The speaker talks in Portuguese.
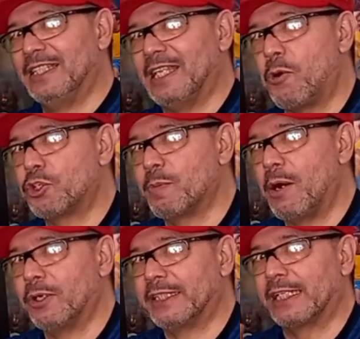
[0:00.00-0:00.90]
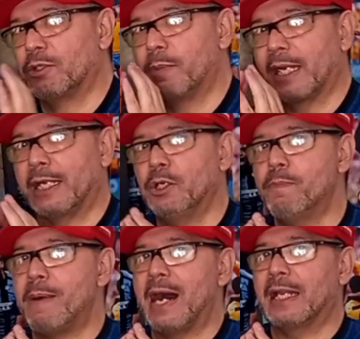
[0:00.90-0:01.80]
na última rodada no Beira-Rio
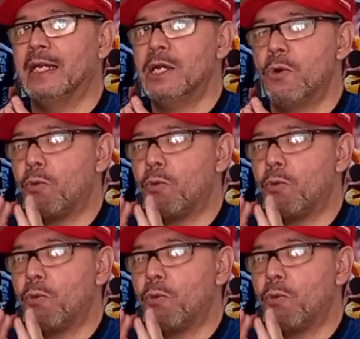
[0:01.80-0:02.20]
para